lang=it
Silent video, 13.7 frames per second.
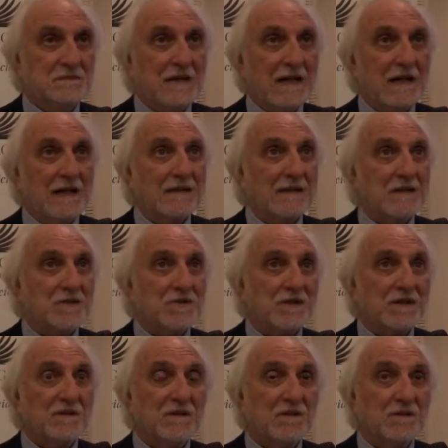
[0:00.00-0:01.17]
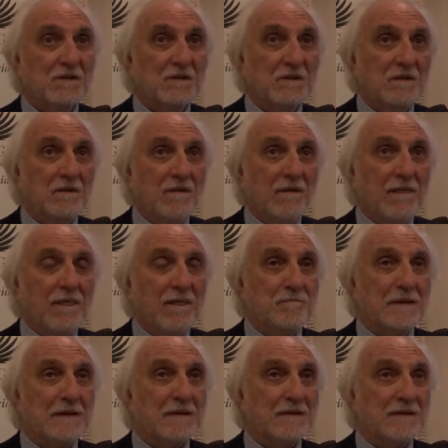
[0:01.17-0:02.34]
anche lasciando
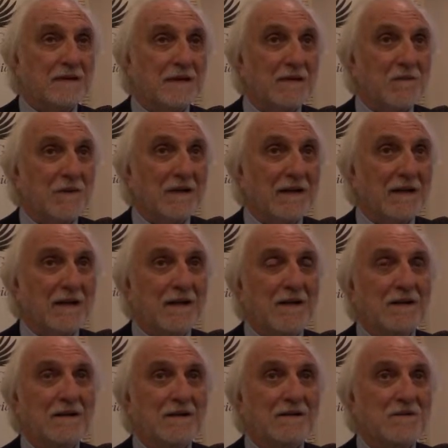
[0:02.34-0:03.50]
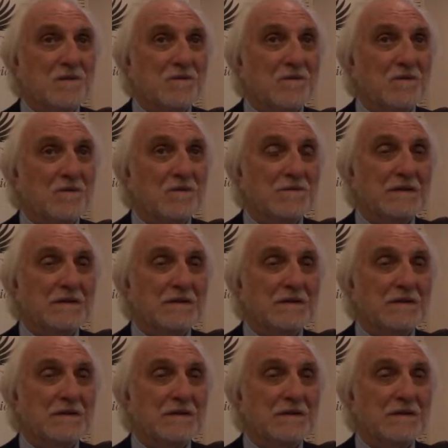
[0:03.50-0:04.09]
perdere quella diciamo,